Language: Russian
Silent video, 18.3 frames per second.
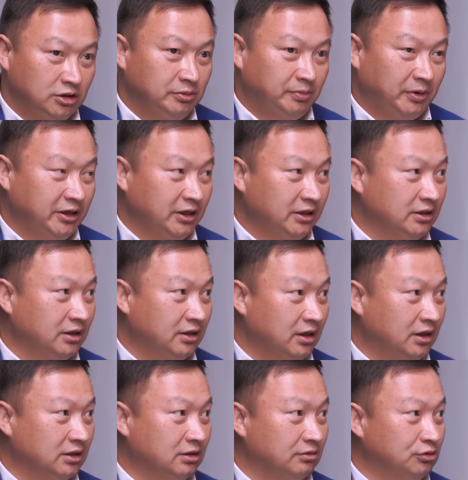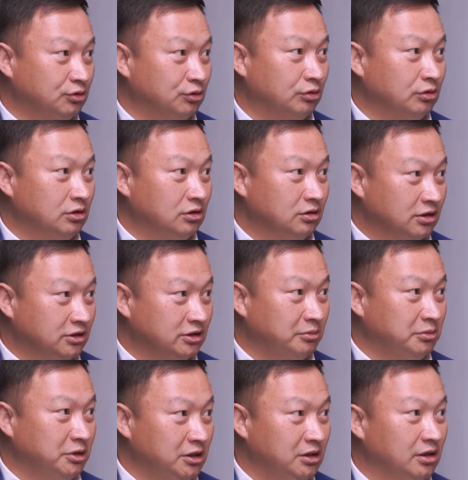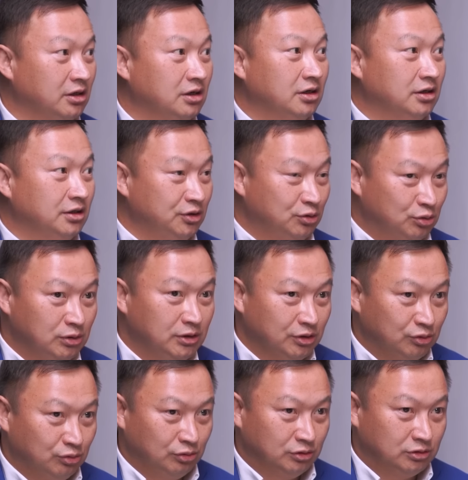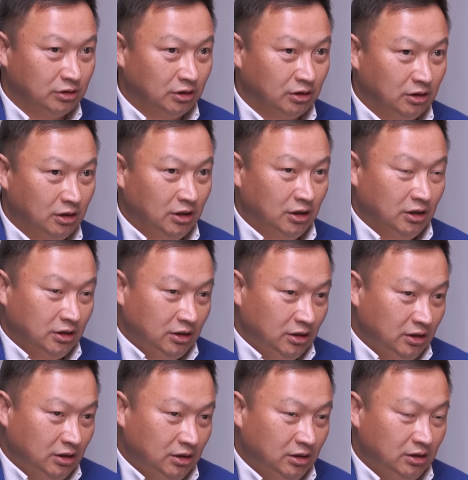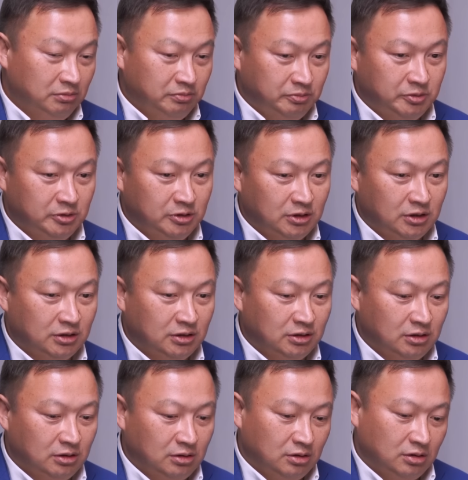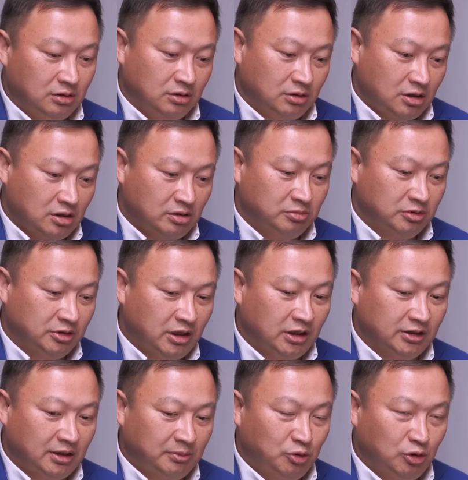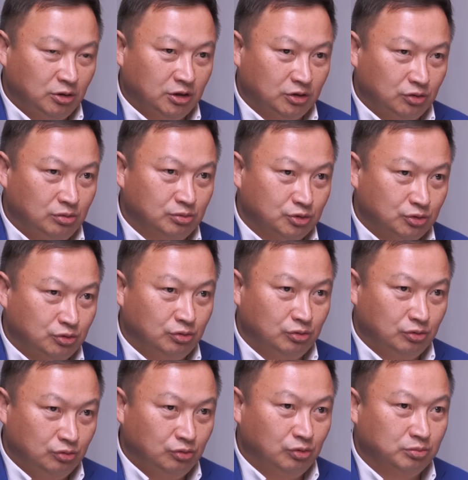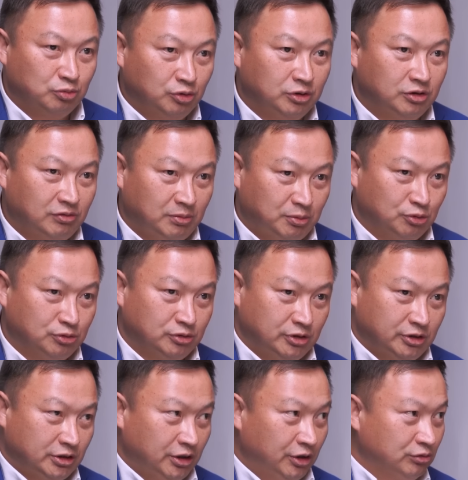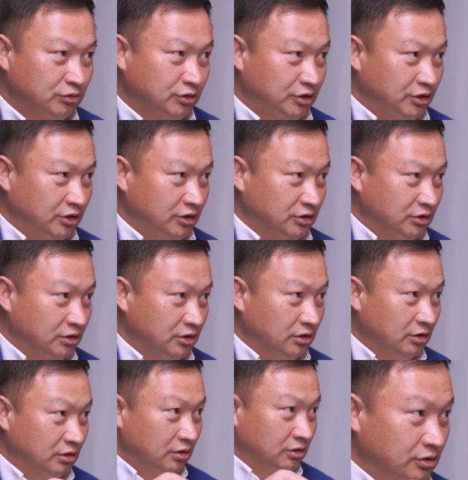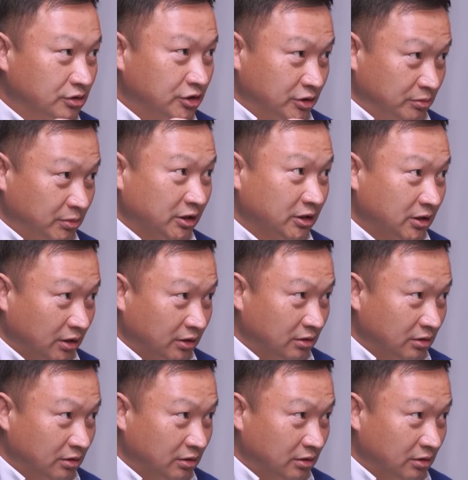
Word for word: непонятно, как это все на самом деле регулируется. И был э, как бы дан намек о том, что ну, вот многие вопросы решаются через чемодан.